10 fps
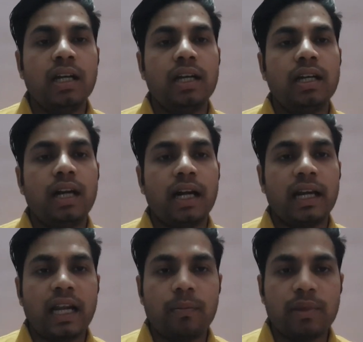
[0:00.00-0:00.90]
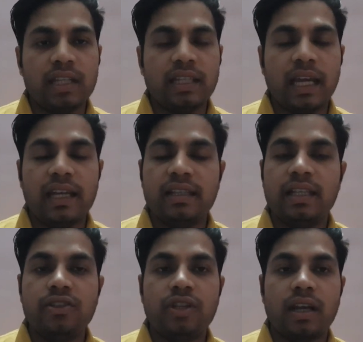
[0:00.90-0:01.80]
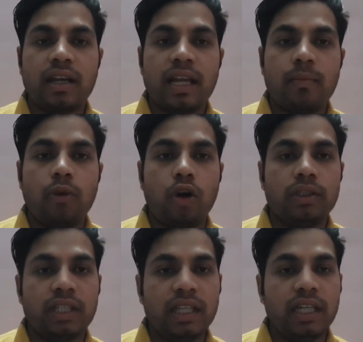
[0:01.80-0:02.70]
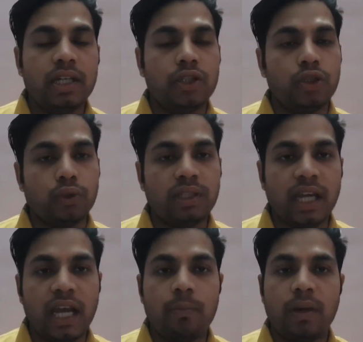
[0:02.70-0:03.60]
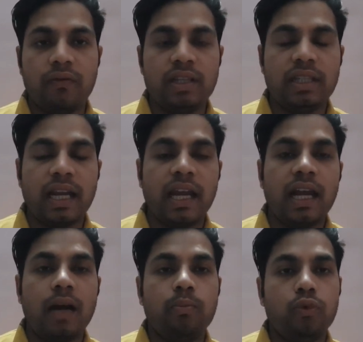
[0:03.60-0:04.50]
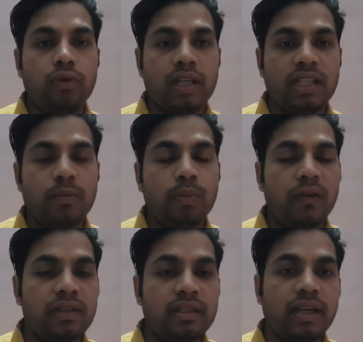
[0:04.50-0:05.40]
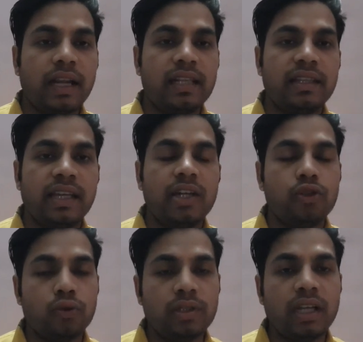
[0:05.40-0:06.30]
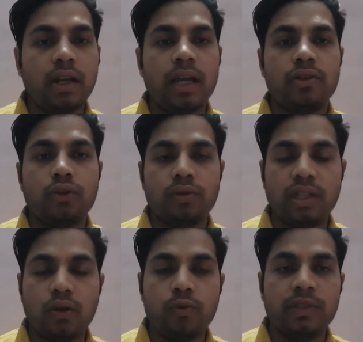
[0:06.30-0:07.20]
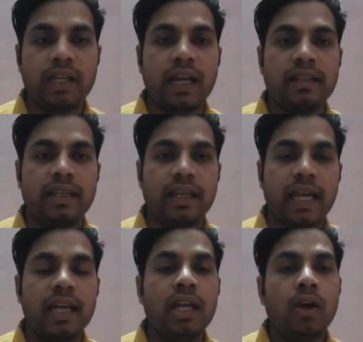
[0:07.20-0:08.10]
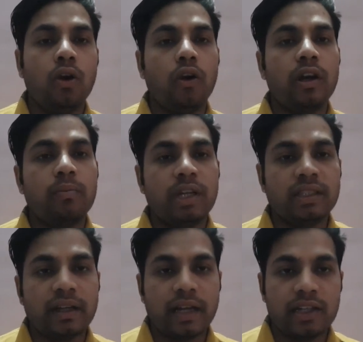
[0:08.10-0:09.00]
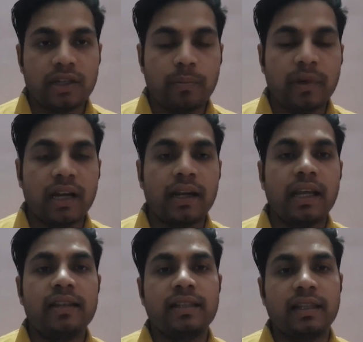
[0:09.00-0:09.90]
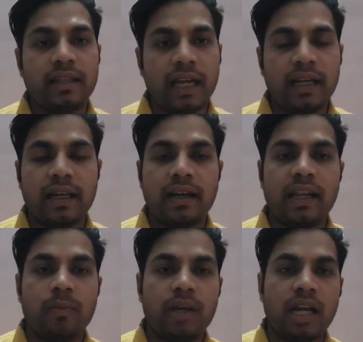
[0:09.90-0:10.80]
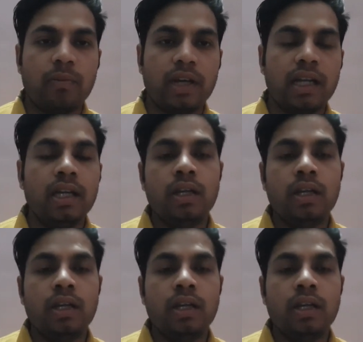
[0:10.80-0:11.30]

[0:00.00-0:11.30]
अगर आपकी दैनिक दिनचर्या बहुत ही शुद्ध है पवित्र है आप पूरे दिन पवित्र रहते हैं शुद्ध रह, शुद्ध रूप से रहते हैं और मंत्र का जप कर रहे हैं संध्या कर रहे हैं बराबर